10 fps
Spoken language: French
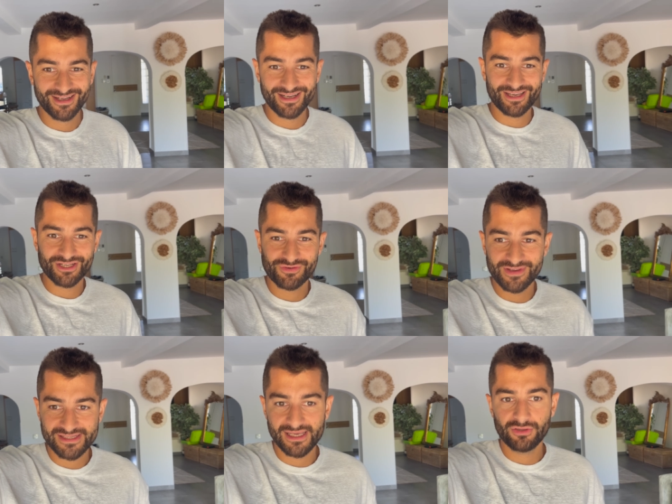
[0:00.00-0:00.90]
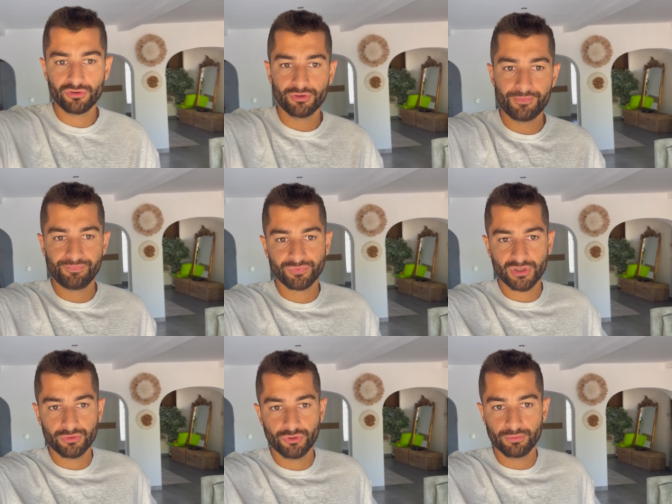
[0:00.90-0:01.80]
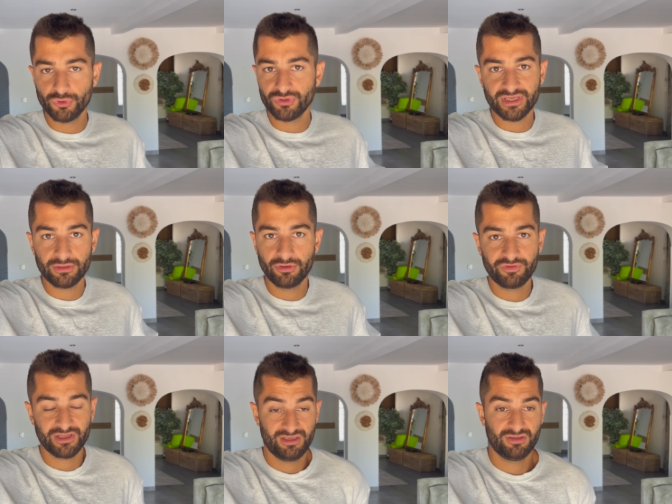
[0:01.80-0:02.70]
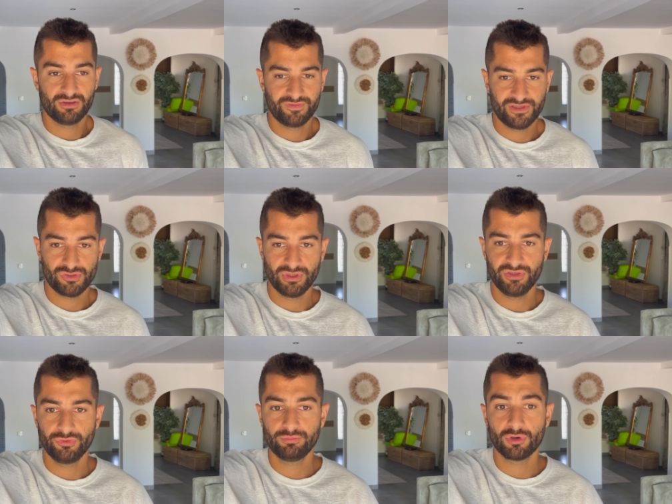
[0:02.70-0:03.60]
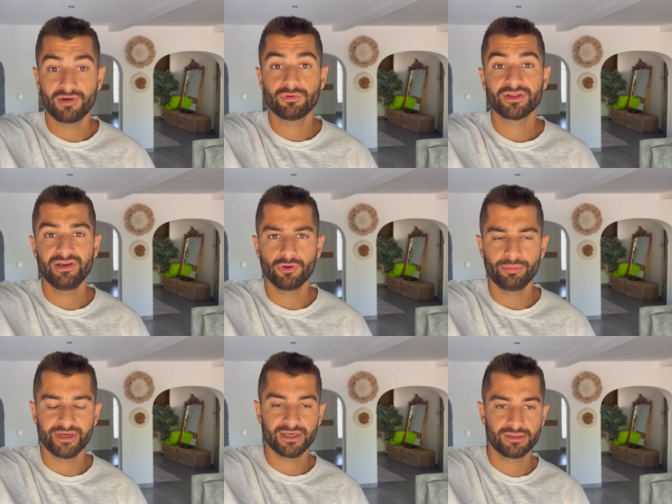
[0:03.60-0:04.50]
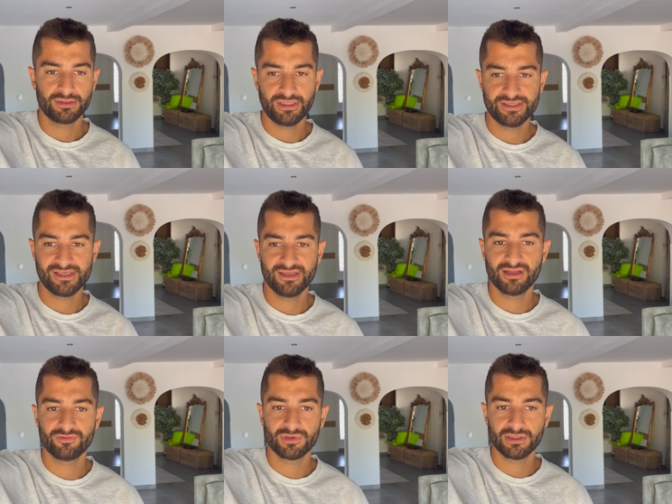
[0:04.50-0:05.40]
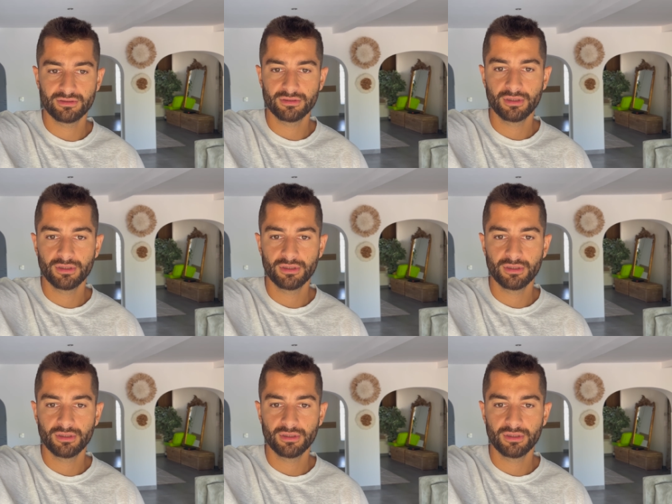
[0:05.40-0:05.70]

Et je vais essayer de, de me donner, de faire des temps en fait sur les deux pour avoir des repères, essayer d'avoir... Euh,